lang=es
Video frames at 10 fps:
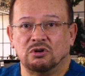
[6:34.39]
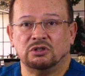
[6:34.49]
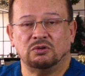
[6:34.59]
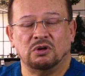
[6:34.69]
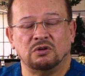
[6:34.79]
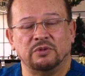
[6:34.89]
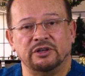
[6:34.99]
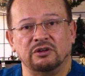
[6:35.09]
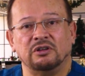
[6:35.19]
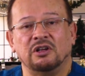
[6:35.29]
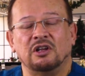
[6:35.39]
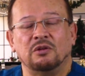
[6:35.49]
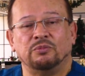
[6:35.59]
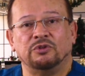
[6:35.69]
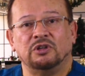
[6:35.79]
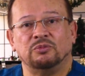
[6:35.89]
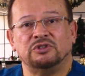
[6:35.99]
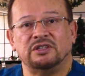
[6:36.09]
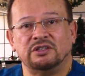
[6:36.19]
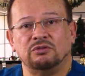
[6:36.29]
corte o algo mayor,
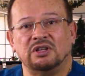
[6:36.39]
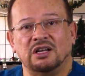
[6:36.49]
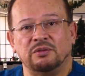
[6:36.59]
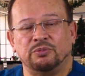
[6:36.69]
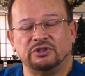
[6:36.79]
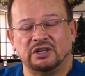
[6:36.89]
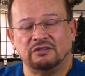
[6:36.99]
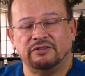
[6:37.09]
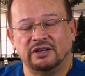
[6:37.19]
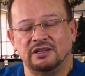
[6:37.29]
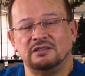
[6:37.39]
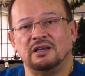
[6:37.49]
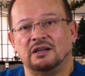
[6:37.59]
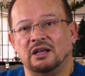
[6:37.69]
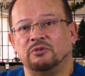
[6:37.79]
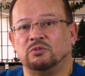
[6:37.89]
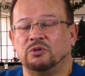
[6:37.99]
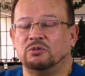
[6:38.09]
podemos hacer una lipotransferencia a labios.